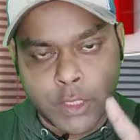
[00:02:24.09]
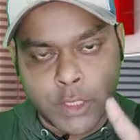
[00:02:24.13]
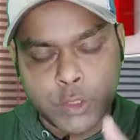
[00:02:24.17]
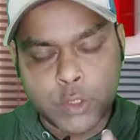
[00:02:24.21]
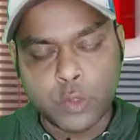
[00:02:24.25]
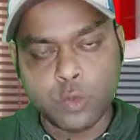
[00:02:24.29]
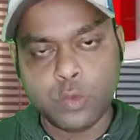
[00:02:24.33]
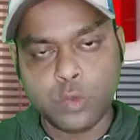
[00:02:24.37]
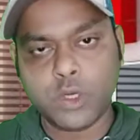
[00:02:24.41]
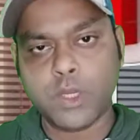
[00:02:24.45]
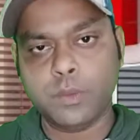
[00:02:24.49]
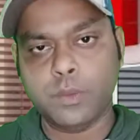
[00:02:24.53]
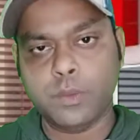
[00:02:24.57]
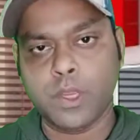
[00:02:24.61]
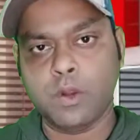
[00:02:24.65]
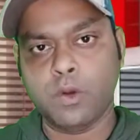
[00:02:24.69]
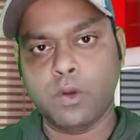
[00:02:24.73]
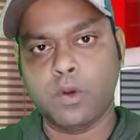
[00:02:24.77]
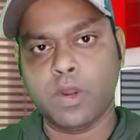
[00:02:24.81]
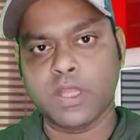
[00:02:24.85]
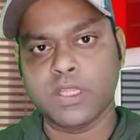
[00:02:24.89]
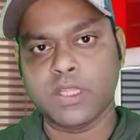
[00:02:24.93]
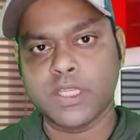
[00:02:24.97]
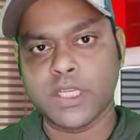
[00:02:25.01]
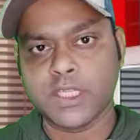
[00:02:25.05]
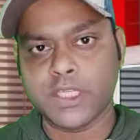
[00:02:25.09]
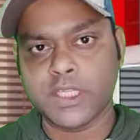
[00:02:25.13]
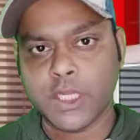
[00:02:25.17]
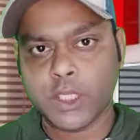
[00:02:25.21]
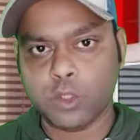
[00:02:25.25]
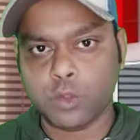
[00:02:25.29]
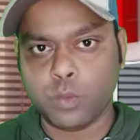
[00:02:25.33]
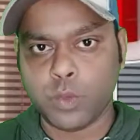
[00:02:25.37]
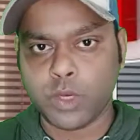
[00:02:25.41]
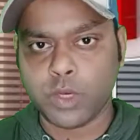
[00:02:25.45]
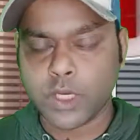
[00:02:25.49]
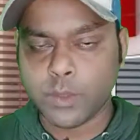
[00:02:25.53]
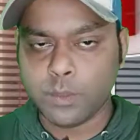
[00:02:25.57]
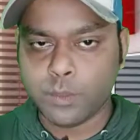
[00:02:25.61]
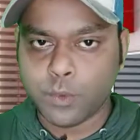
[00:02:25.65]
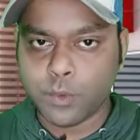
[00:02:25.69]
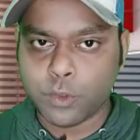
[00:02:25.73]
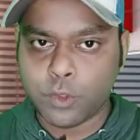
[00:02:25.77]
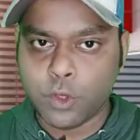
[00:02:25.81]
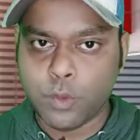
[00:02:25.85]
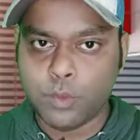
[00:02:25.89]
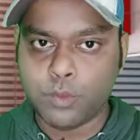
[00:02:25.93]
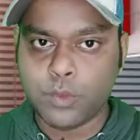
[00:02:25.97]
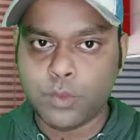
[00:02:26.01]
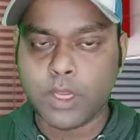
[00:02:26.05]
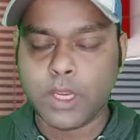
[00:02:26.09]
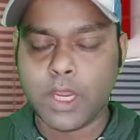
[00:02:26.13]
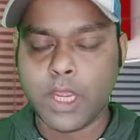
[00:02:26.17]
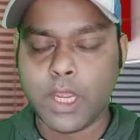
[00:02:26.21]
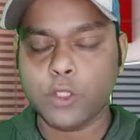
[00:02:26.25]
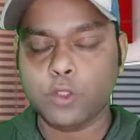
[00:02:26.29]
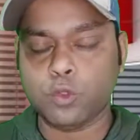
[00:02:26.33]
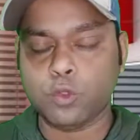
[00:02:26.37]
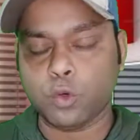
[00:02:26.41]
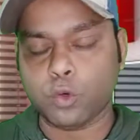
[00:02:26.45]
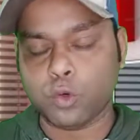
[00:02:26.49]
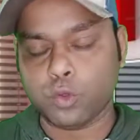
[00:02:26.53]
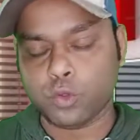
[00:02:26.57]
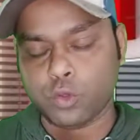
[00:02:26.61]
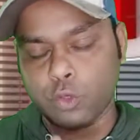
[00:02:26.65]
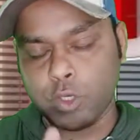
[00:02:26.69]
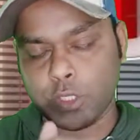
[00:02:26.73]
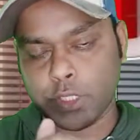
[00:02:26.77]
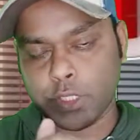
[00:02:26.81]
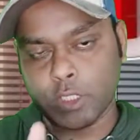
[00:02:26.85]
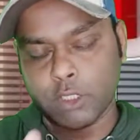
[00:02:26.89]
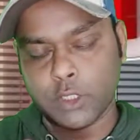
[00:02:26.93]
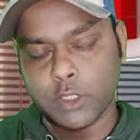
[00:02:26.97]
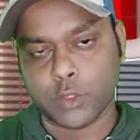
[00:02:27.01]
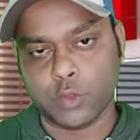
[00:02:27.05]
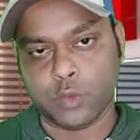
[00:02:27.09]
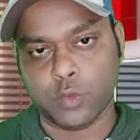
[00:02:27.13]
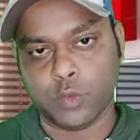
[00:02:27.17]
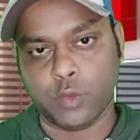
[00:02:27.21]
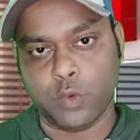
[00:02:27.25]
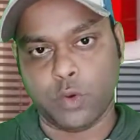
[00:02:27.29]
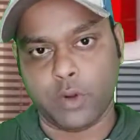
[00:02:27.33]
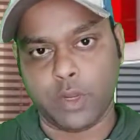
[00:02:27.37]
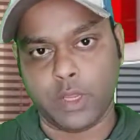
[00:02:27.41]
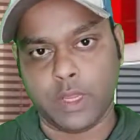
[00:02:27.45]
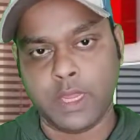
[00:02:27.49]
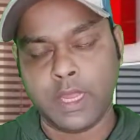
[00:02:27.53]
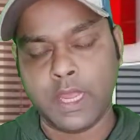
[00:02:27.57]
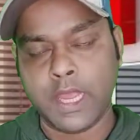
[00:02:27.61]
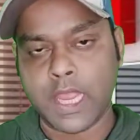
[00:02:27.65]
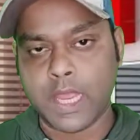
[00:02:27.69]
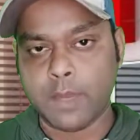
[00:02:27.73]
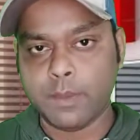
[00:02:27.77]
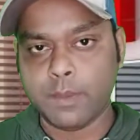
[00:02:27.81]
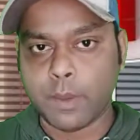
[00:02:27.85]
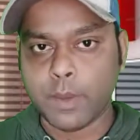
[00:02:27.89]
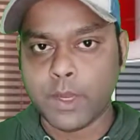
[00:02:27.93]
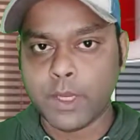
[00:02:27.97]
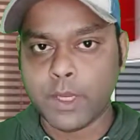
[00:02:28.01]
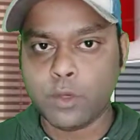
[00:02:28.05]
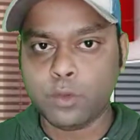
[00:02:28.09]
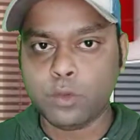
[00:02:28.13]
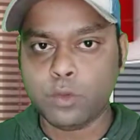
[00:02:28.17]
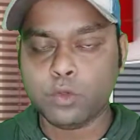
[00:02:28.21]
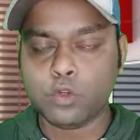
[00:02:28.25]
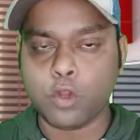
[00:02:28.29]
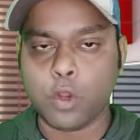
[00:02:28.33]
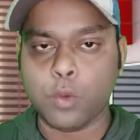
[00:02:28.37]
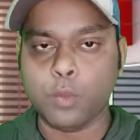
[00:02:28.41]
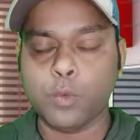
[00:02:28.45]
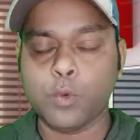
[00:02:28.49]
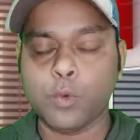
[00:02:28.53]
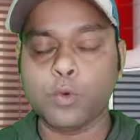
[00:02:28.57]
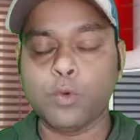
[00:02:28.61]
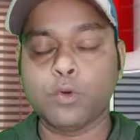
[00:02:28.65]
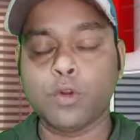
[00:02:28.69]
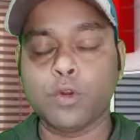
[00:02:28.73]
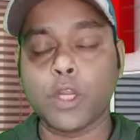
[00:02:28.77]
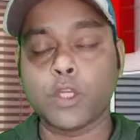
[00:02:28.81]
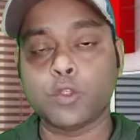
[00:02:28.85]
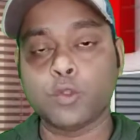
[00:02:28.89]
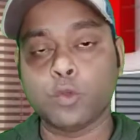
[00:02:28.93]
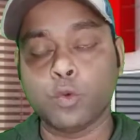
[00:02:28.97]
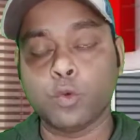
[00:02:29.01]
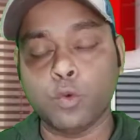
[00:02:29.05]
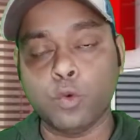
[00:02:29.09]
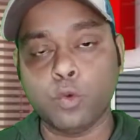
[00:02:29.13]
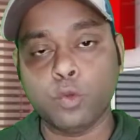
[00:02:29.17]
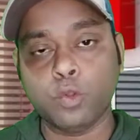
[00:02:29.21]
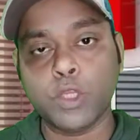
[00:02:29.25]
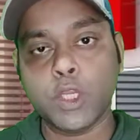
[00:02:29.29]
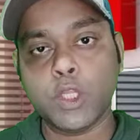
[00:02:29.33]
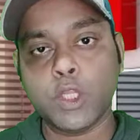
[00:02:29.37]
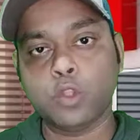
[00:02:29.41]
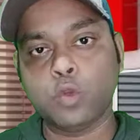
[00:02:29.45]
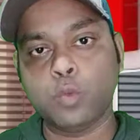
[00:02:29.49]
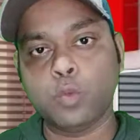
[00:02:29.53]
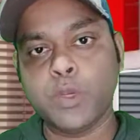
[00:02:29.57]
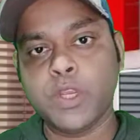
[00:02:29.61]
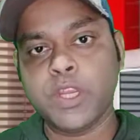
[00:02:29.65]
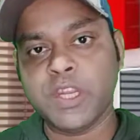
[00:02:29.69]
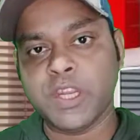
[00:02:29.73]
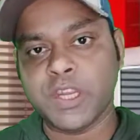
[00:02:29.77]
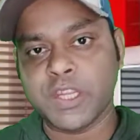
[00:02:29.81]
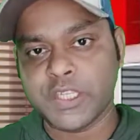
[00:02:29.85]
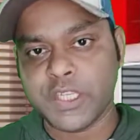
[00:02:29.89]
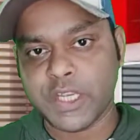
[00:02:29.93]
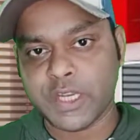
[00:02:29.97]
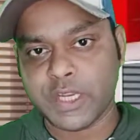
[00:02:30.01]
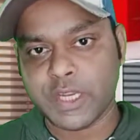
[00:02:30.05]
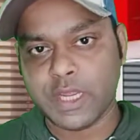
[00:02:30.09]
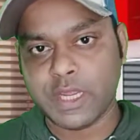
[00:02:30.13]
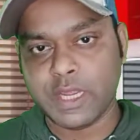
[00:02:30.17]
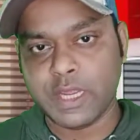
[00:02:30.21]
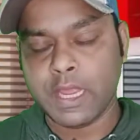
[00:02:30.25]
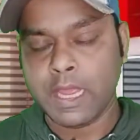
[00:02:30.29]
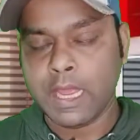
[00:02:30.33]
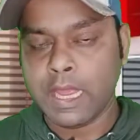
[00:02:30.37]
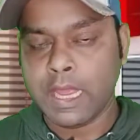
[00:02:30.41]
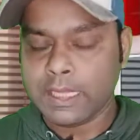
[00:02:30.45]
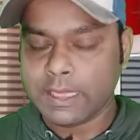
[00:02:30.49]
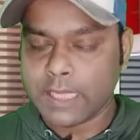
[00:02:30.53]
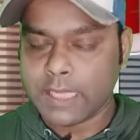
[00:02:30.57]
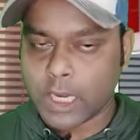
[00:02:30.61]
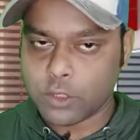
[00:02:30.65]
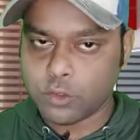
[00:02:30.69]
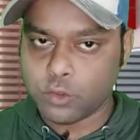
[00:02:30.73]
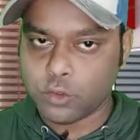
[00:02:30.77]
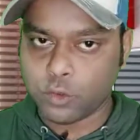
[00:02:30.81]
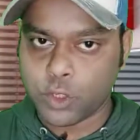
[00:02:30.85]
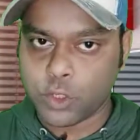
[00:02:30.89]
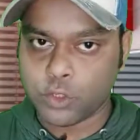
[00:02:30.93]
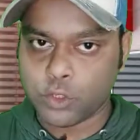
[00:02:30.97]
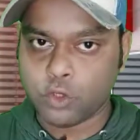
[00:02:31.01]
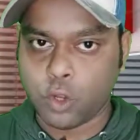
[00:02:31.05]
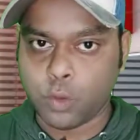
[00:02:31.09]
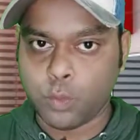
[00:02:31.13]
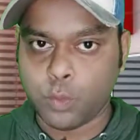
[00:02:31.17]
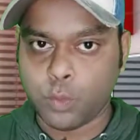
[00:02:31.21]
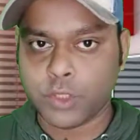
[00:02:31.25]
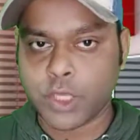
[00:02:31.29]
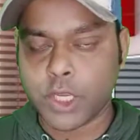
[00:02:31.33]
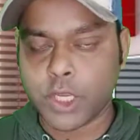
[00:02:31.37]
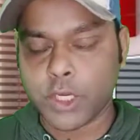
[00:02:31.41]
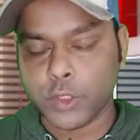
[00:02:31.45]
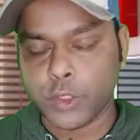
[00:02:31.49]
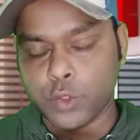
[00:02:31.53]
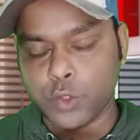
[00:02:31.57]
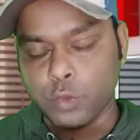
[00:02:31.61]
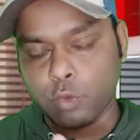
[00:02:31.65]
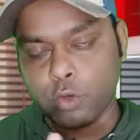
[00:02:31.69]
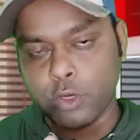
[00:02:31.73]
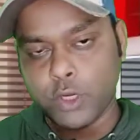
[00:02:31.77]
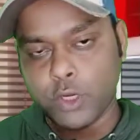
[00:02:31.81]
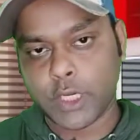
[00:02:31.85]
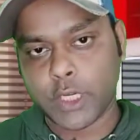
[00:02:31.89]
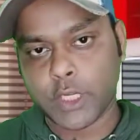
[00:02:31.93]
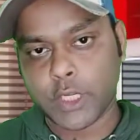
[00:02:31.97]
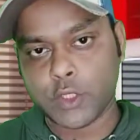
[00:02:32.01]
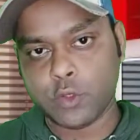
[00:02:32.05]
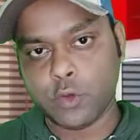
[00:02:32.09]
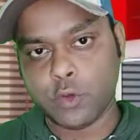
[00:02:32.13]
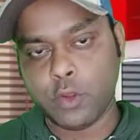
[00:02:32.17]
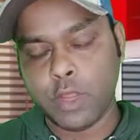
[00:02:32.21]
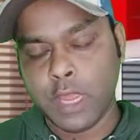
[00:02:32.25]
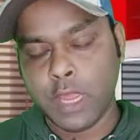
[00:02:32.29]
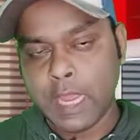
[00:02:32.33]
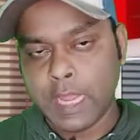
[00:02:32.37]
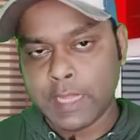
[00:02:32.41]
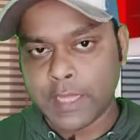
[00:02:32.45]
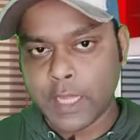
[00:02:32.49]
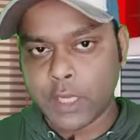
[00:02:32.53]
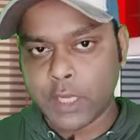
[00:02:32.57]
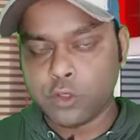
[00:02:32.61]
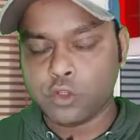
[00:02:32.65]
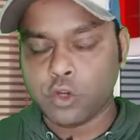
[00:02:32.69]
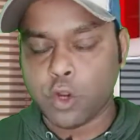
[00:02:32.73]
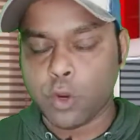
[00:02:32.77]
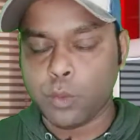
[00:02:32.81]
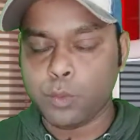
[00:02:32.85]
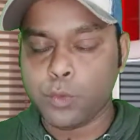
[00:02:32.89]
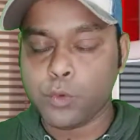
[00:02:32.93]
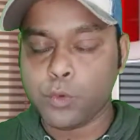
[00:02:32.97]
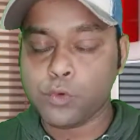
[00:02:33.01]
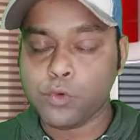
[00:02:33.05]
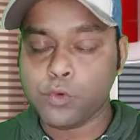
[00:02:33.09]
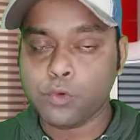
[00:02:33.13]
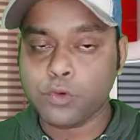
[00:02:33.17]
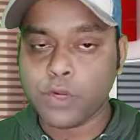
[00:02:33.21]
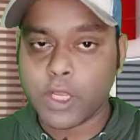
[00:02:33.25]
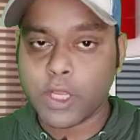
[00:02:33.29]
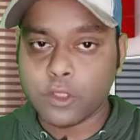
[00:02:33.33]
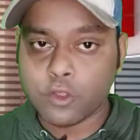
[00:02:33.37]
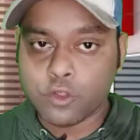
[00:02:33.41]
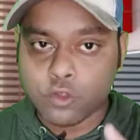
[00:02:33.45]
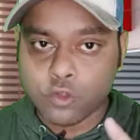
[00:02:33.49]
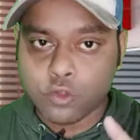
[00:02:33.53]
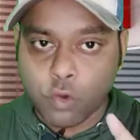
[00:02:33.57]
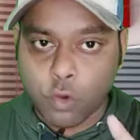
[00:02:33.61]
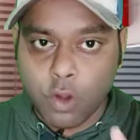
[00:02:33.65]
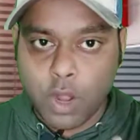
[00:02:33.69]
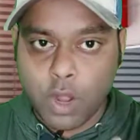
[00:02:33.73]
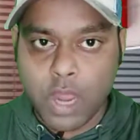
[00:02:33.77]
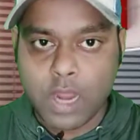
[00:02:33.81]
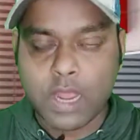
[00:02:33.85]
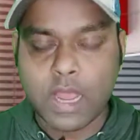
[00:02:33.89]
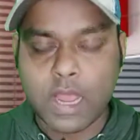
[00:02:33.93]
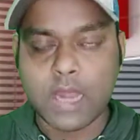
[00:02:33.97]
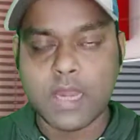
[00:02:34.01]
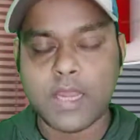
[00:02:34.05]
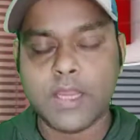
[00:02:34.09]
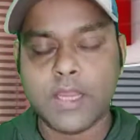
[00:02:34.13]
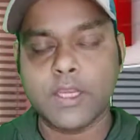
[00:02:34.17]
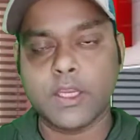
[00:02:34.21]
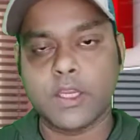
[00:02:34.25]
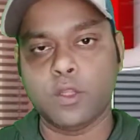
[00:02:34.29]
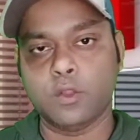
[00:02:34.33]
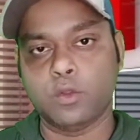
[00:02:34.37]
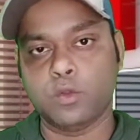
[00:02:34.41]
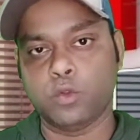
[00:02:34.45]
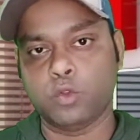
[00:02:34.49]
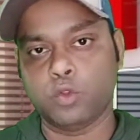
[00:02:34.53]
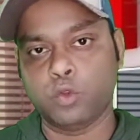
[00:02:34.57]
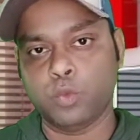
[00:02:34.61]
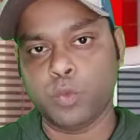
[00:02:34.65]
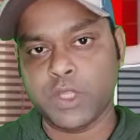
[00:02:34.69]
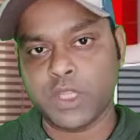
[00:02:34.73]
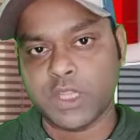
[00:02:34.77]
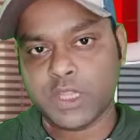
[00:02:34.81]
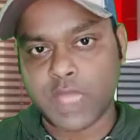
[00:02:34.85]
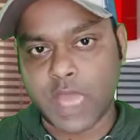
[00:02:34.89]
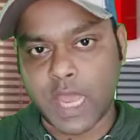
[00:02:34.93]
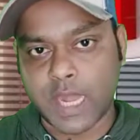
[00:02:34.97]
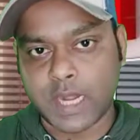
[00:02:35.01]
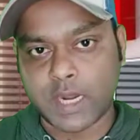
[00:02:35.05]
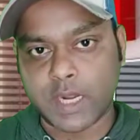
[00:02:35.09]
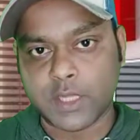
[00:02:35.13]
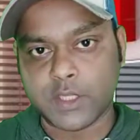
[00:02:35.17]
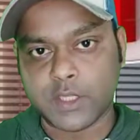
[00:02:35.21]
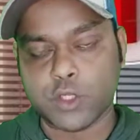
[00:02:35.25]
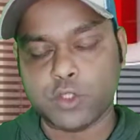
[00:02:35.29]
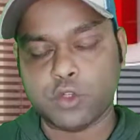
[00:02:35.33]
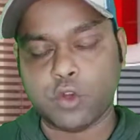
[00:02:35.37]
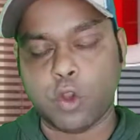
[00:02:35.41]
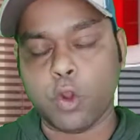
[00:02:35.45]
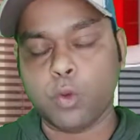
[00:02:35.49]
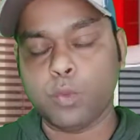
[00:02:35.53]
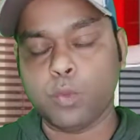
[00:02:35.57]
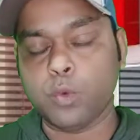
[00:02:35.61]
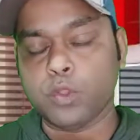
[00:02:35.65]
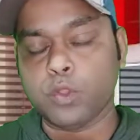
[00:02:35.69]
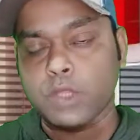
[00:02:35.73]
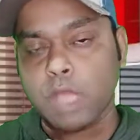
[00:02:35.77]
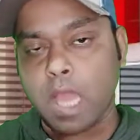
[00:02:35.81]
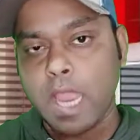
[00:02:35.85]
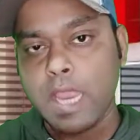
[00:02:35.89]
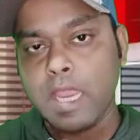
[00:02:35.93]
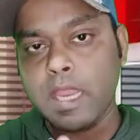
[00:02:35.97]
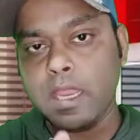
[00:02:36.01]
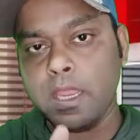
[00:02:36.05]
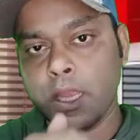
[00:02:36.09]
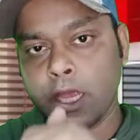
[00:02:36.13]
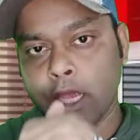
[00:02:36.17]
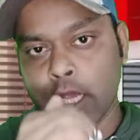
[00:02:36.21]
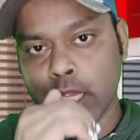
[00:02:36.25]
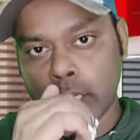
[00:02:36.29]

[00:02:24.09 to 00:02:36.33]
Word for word: নিচু করে ফেলো না যে সে তোমাকে প্রথম থেকেই ছোট চোখে দেখতে শুরু করে এভাবেই কিন্তু সম্পর্কটা শুরুতে তুমি নিজেকে তার চোখে সর্বদাই নিচু করে রেখেছো দেন সম্পর্কটা চলাকালীন কিন্তু তুমি তার কাছে সর্বদাই